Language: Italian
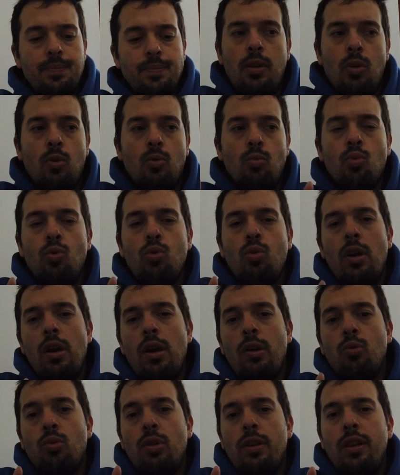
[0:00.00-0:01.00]
che comunque
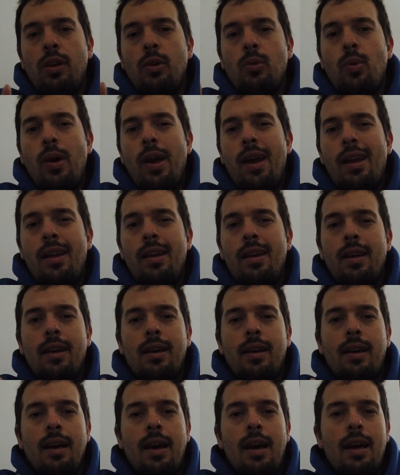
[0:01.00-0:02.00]
è una di
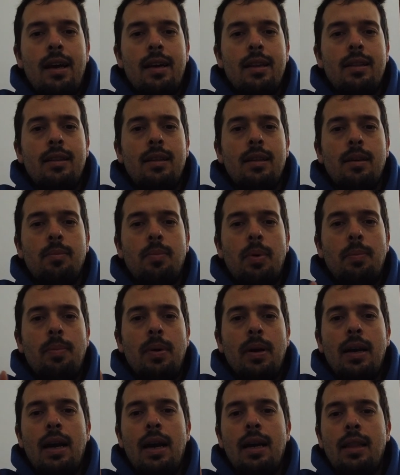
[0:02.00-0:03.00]
quelle carte
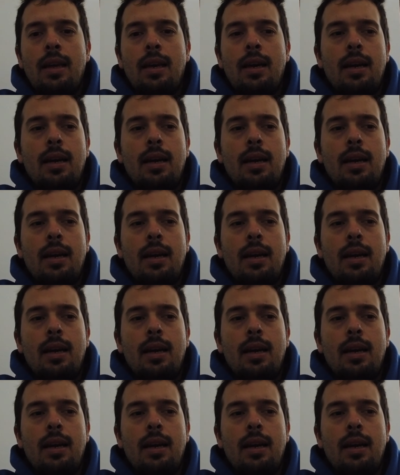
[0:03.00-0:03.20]
prepagate,